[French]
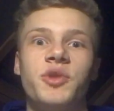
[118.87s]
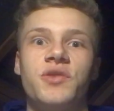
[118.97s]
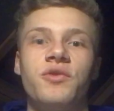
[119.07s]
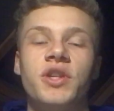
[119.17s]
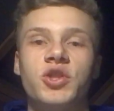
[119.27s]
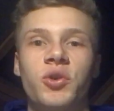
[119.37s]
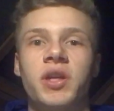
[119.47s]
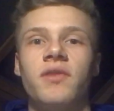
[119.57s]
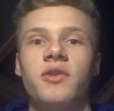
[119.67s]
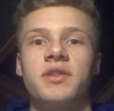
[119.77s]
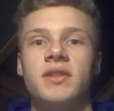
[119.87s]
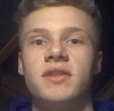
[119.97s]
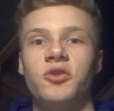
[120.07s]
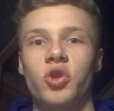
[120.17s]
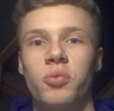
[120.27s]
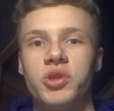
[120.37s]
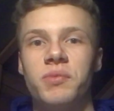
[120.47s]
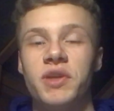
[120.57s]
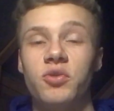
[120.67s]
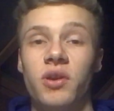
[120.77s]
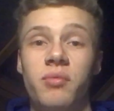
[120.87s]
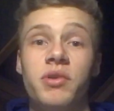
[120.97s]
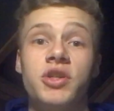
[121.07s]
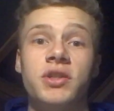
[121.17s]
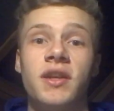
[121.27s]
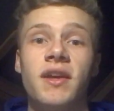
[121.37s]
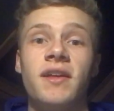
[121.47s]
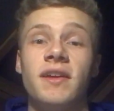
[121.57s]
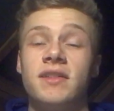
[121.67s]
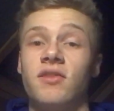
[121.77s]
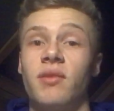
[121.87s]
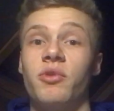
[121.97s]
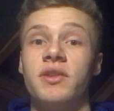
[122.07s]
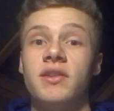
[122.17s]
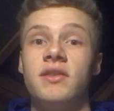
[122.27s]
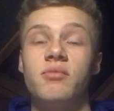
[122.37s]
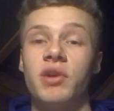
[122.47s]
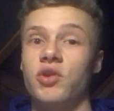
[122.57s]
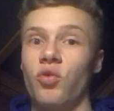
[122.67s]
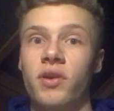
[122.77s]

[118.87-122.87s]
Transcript: mais j'ai vu des gens qui avaient lancé des sites en dropshipping sur la pêche et c'est vraiment des sites ben,